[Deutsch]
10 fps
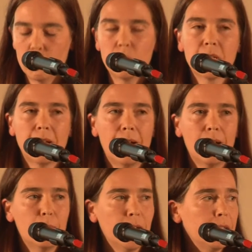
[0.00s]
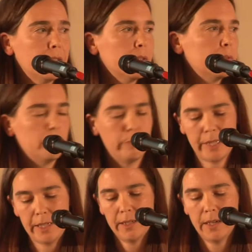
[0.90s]
Unsere Arbeit
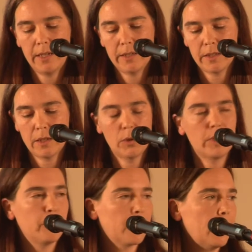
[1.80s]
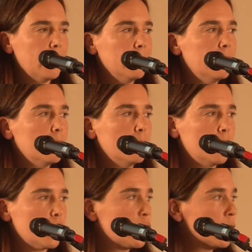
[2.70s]
beinhaltet auch die beratende
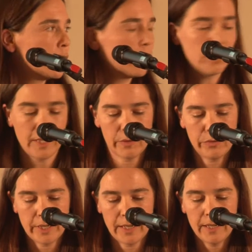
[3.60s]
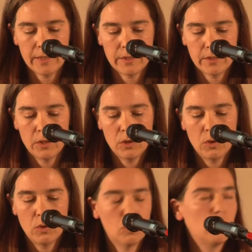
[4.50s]
Unterstützung der Referate
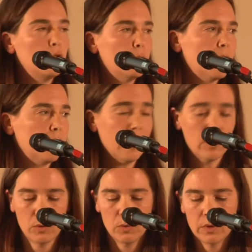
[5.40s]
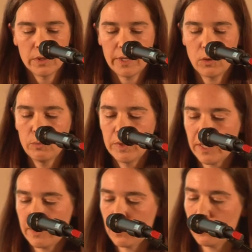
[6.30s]
und die Überwachung der
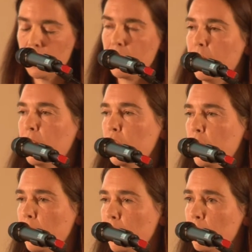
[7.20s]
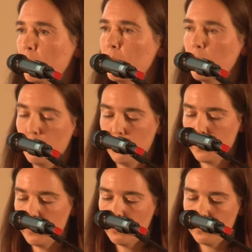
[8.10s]
Umsetzung der Gleichstellung
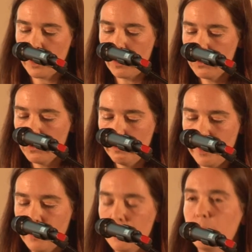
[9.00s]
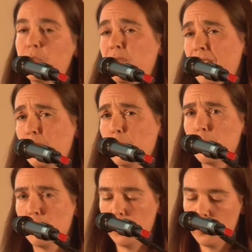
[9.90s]
von Frauen und Männern im
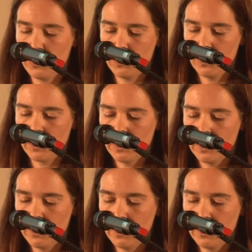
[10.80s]
Verwaltungsvollzug.